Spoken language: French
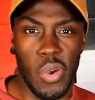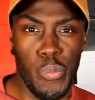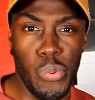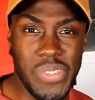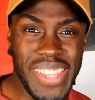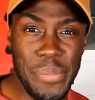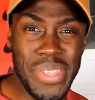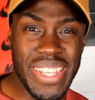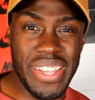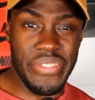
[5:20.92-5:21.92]
Pour
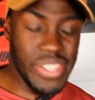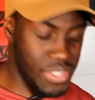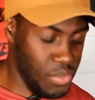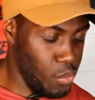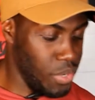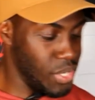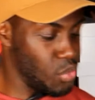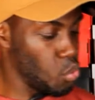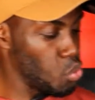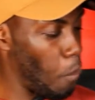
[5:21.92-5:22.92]
terminer les vestes, on est sur une